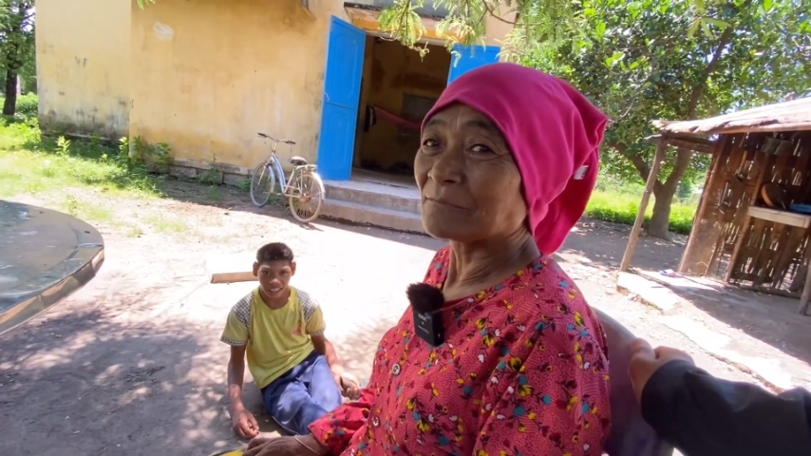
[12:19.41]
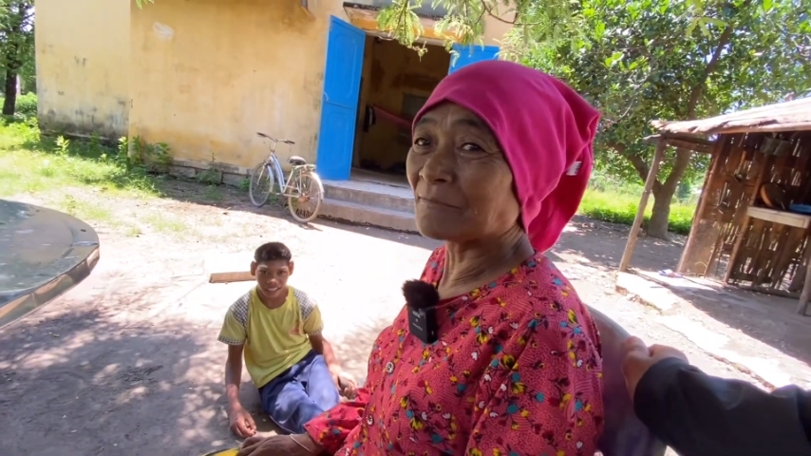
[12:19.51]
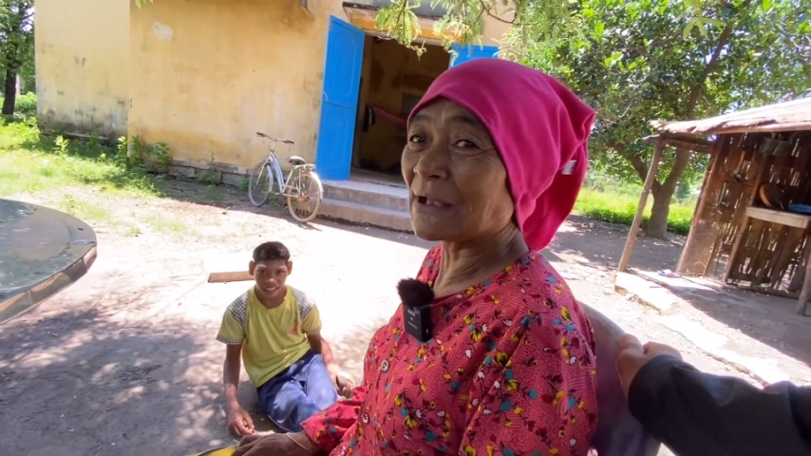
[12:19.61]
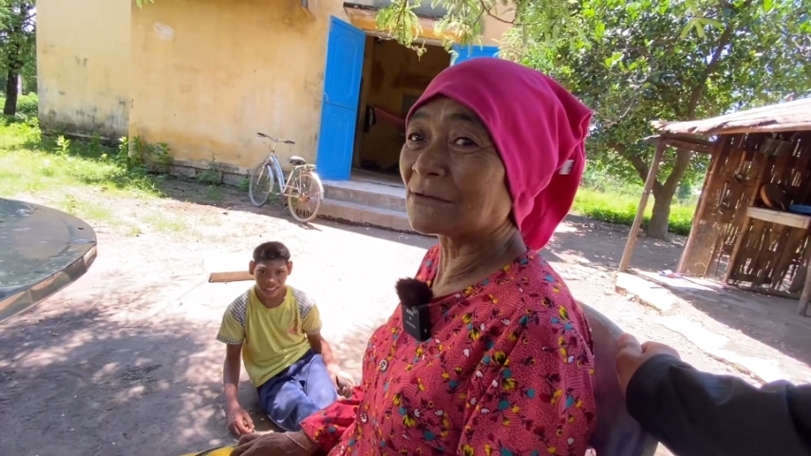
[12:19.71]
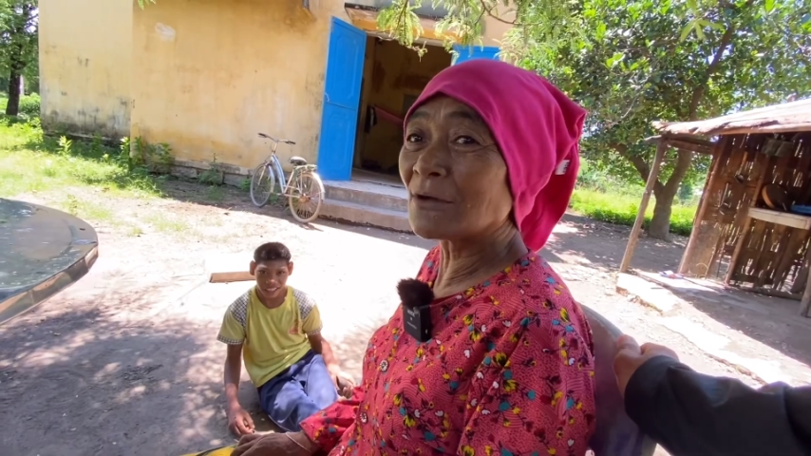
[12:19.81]

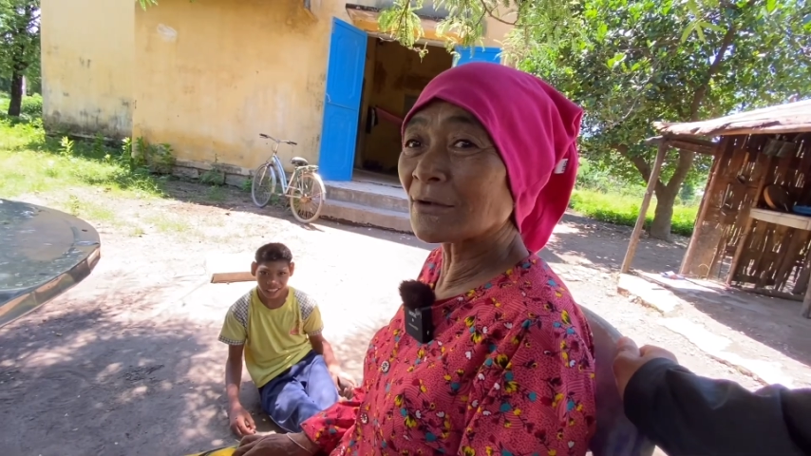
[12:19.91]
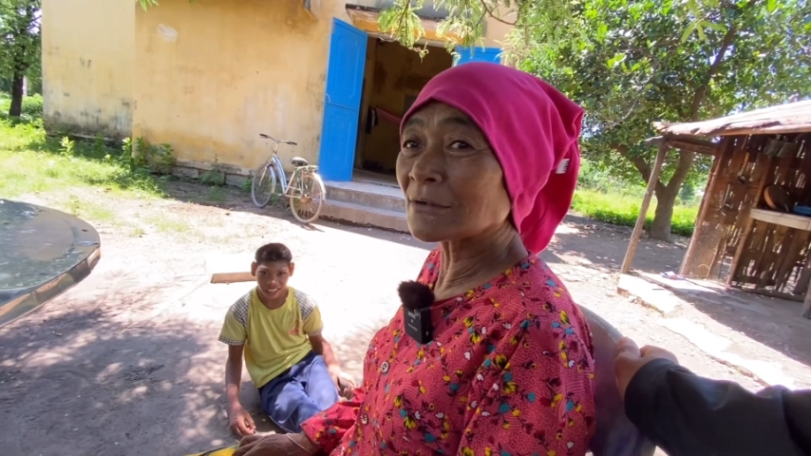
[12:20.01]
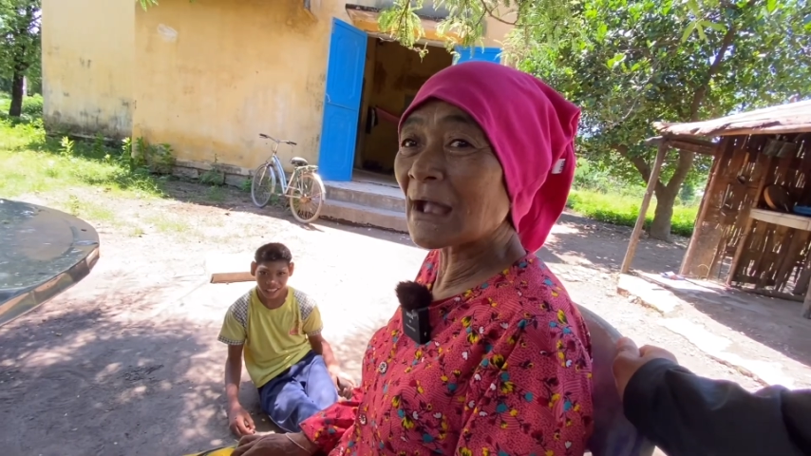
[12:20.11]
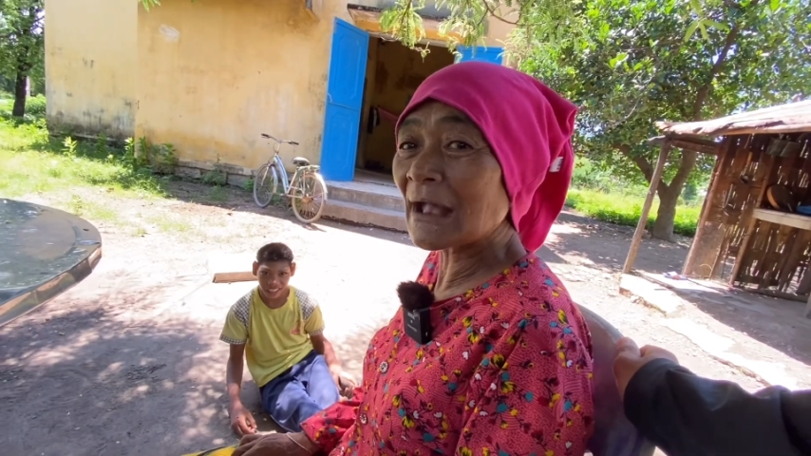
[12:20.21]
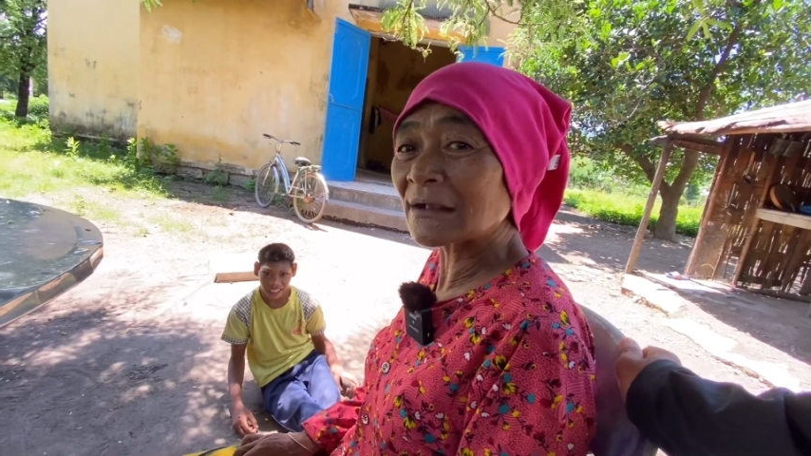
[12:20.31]
mà nó
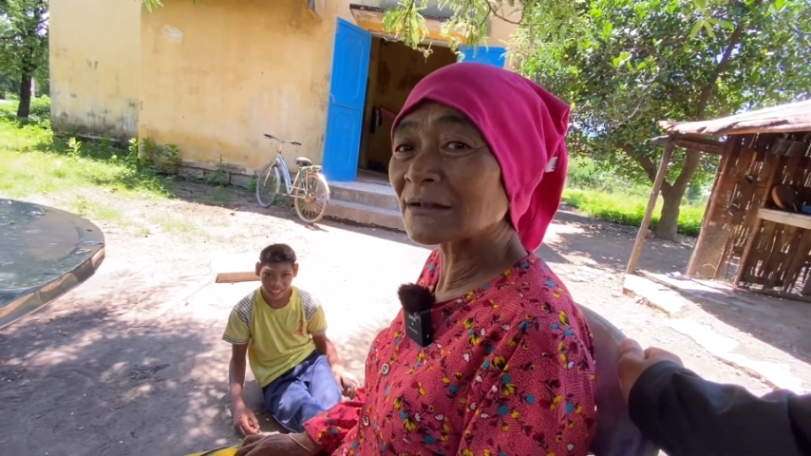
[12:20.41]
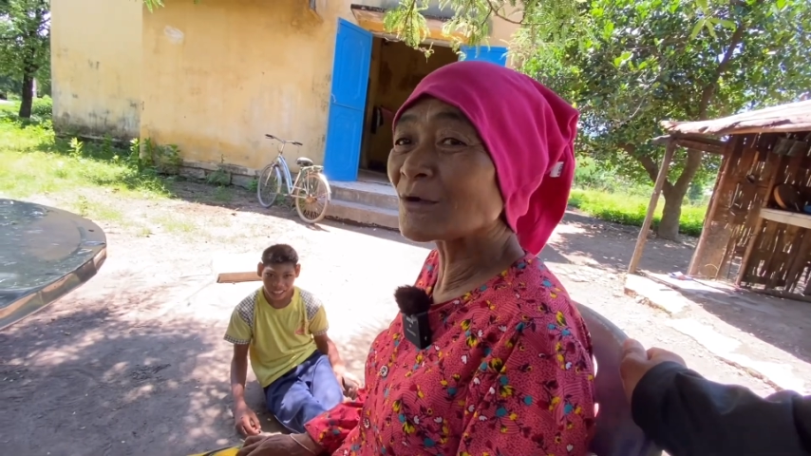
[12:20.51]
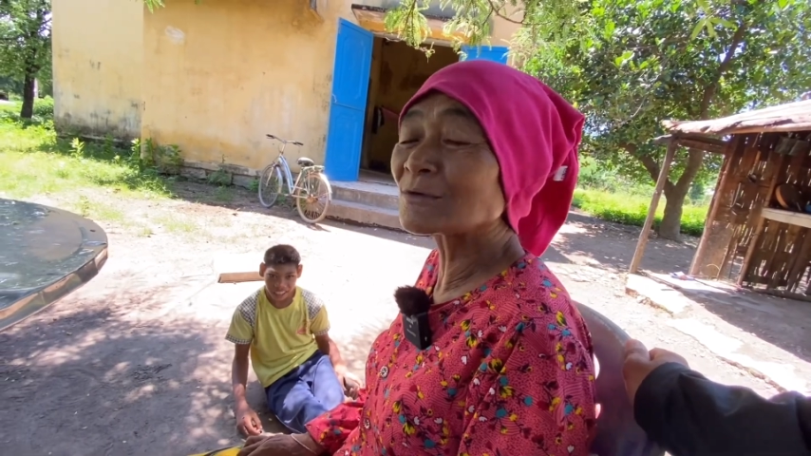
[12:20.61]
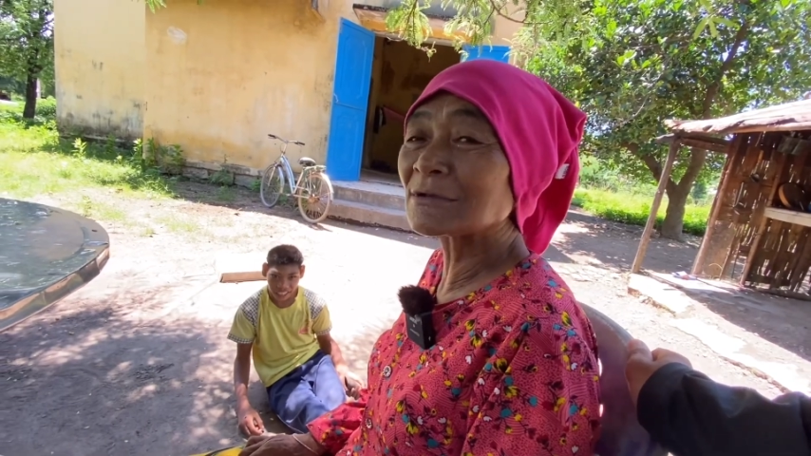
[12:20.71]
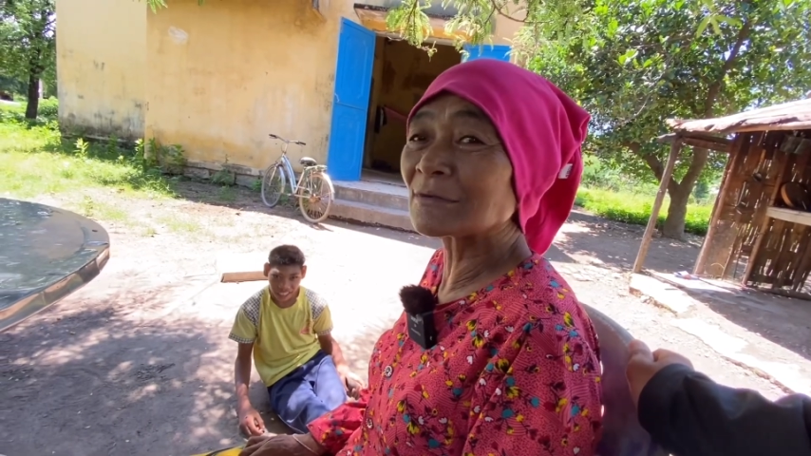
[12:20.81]
hát
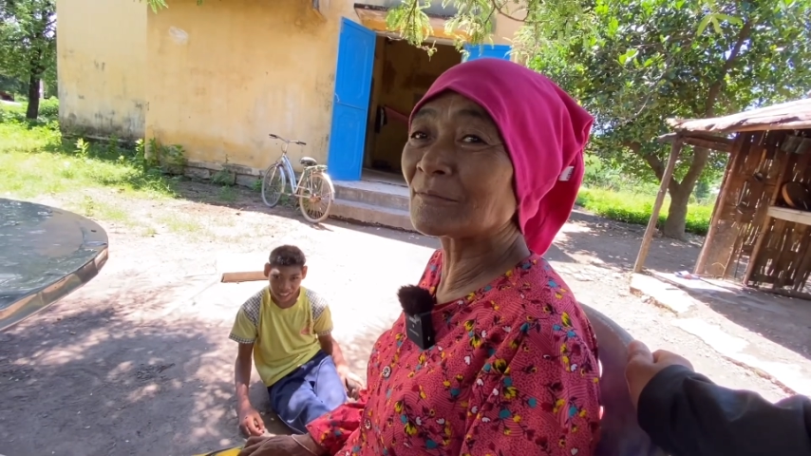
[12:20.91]
không được